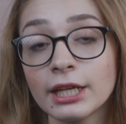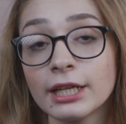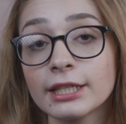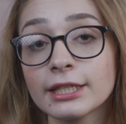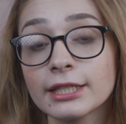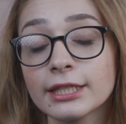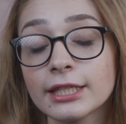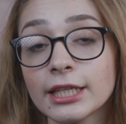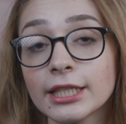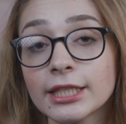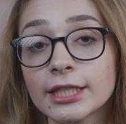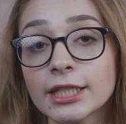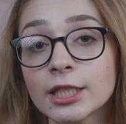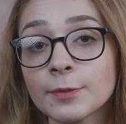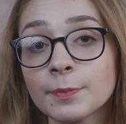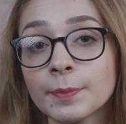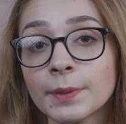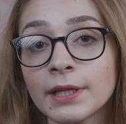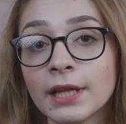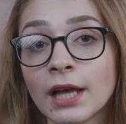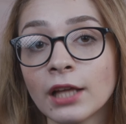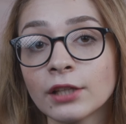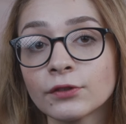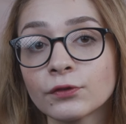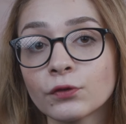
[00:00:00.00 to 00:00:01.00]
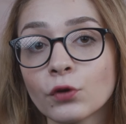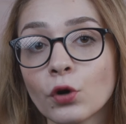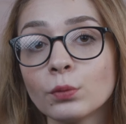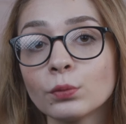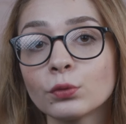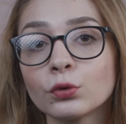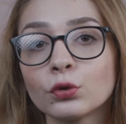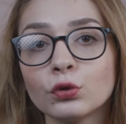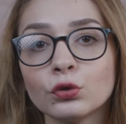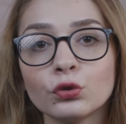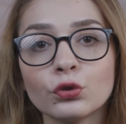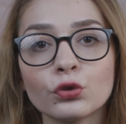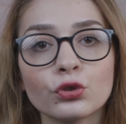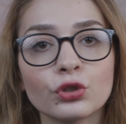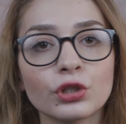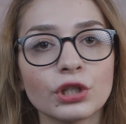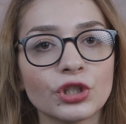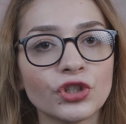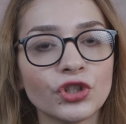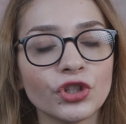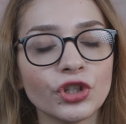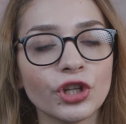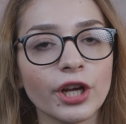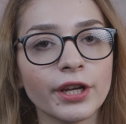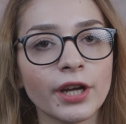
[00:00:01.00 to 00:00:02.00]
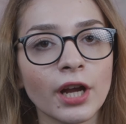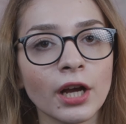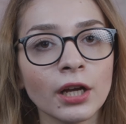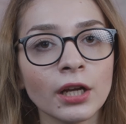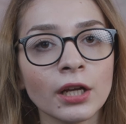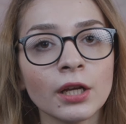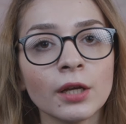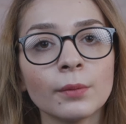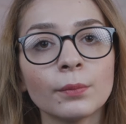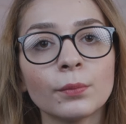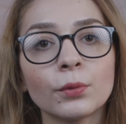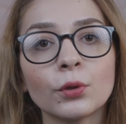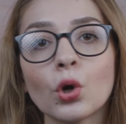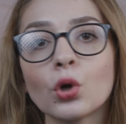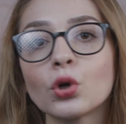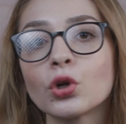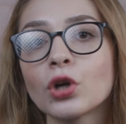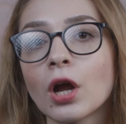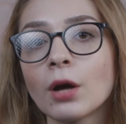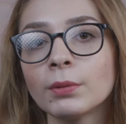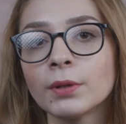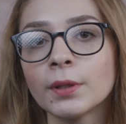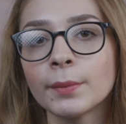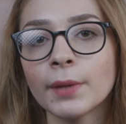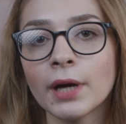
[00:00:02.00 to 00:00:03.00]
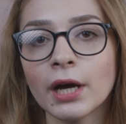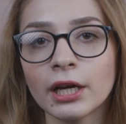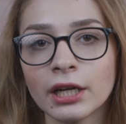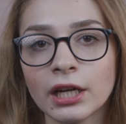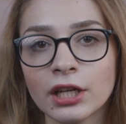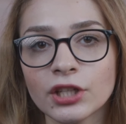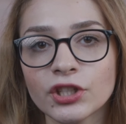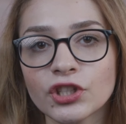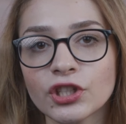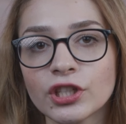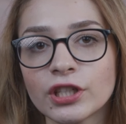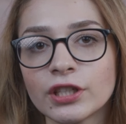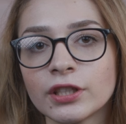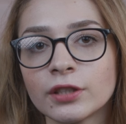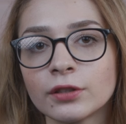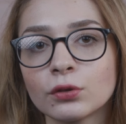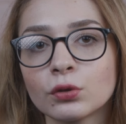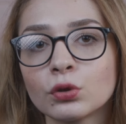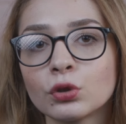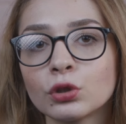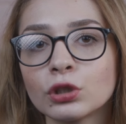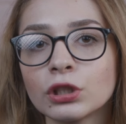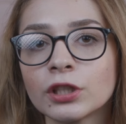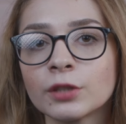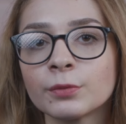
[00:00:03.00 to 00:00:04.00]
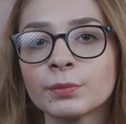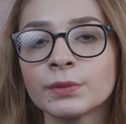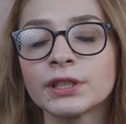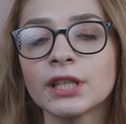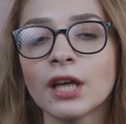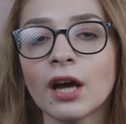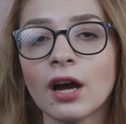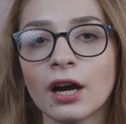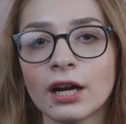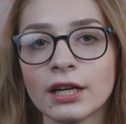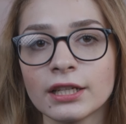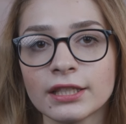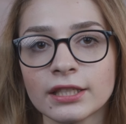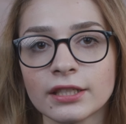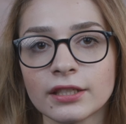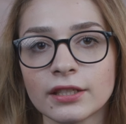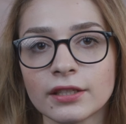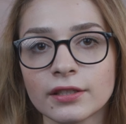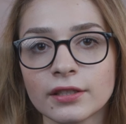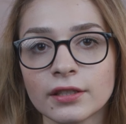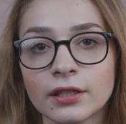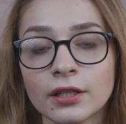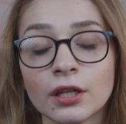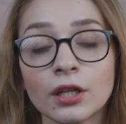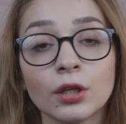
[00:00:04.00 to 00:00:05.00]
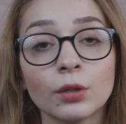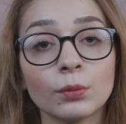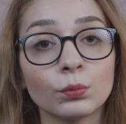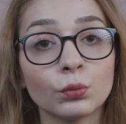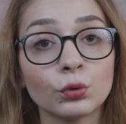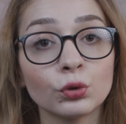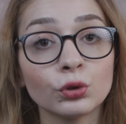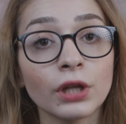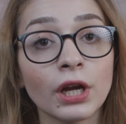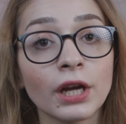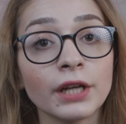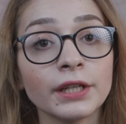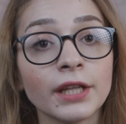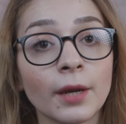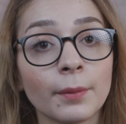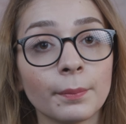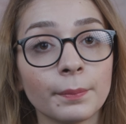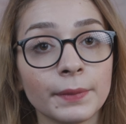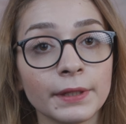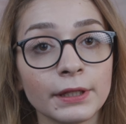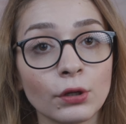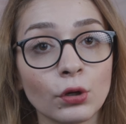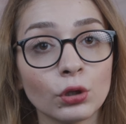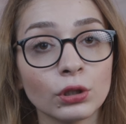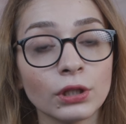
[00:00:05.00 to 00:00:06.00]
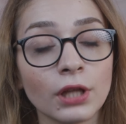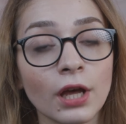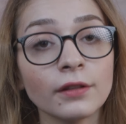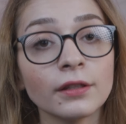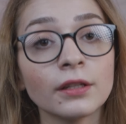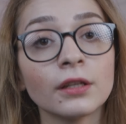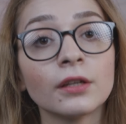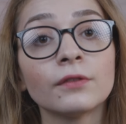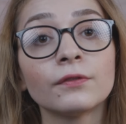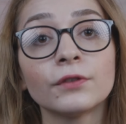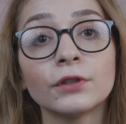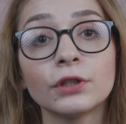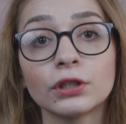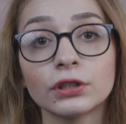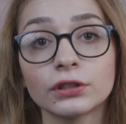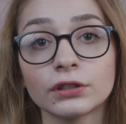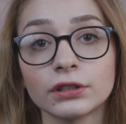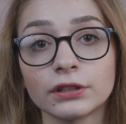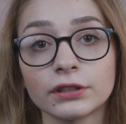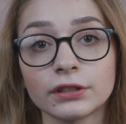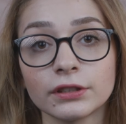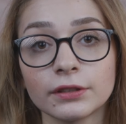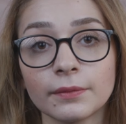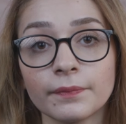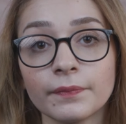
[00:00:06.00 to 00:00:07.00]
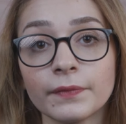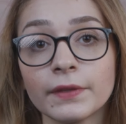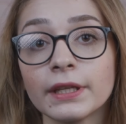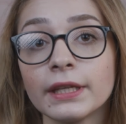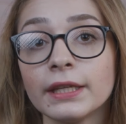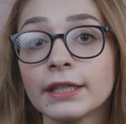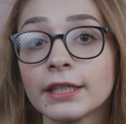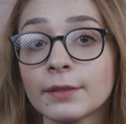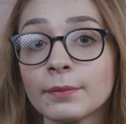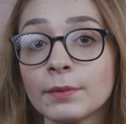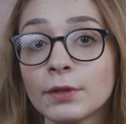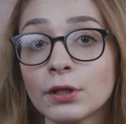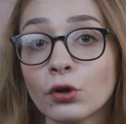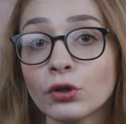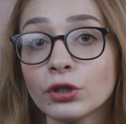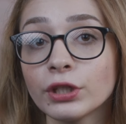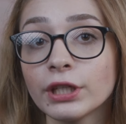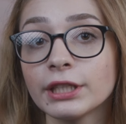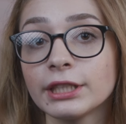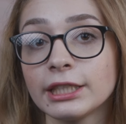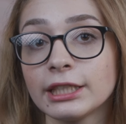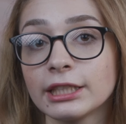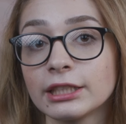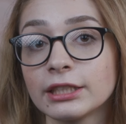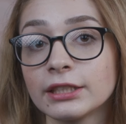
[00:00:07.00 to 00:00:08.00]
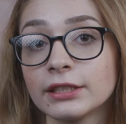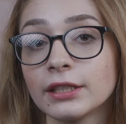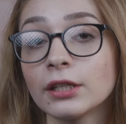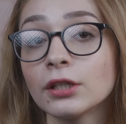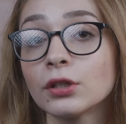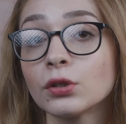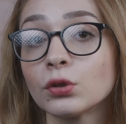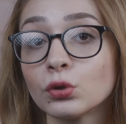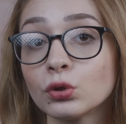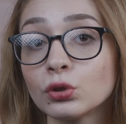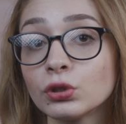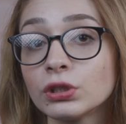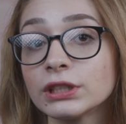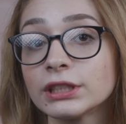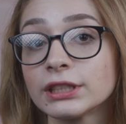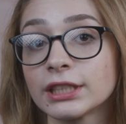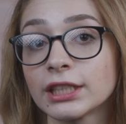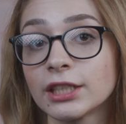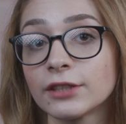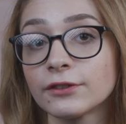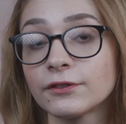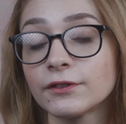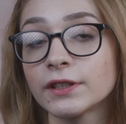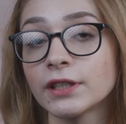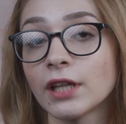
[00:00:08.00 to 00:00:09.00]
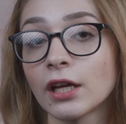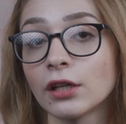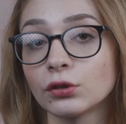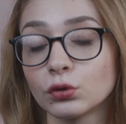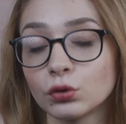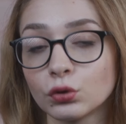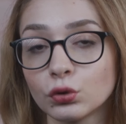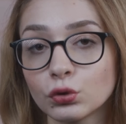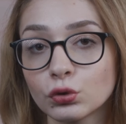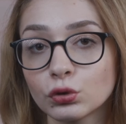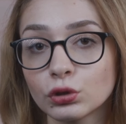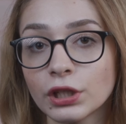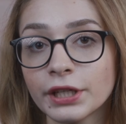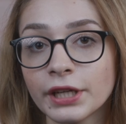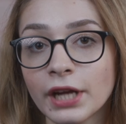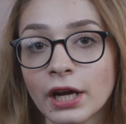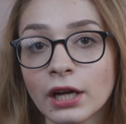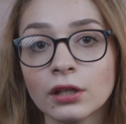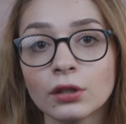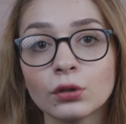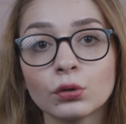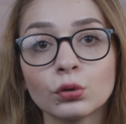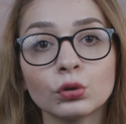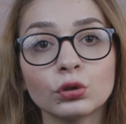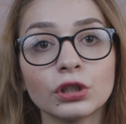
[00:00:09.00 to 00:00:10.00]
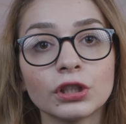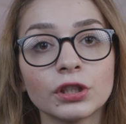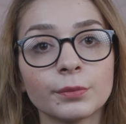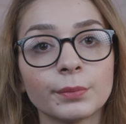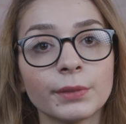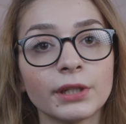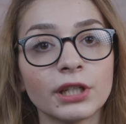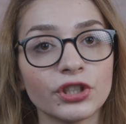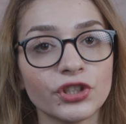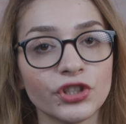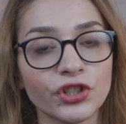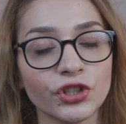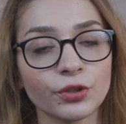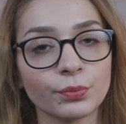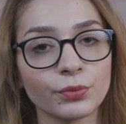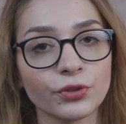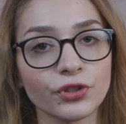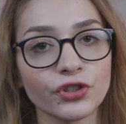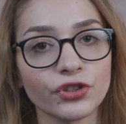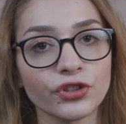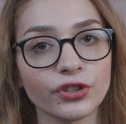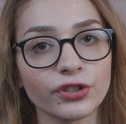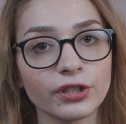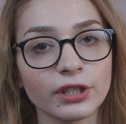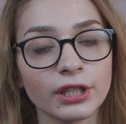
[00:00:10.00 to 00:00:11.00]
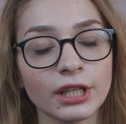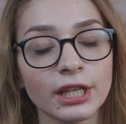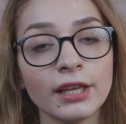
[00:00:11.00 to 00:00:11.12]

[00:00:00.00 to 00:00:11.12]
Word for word: Sayısız platform gün yüzüne çıkarak programlama araçlarının kullanımını da artırır. Bunlardan biri olan Flutter. 2017 yılında Google tarafından duyurularak kullanıma açılmıştır.